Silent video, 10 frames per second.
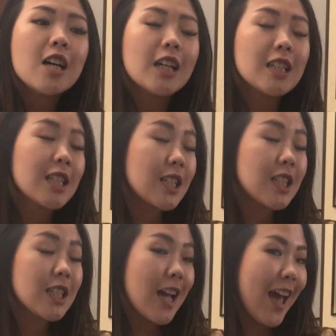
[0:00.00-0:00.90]

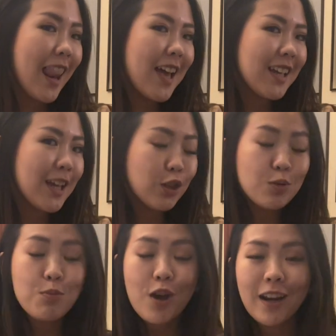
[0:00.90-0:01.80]
sekali lagi
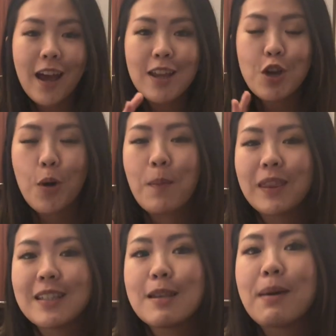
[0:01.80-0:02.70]
itu bukan hanya
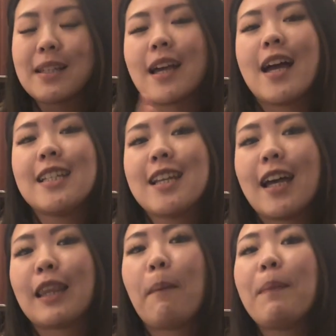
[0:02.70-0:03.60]
kompetisi masak
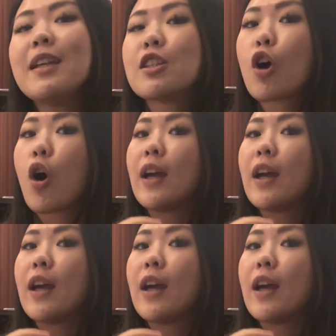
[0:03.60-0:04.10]
aja tapi it's a,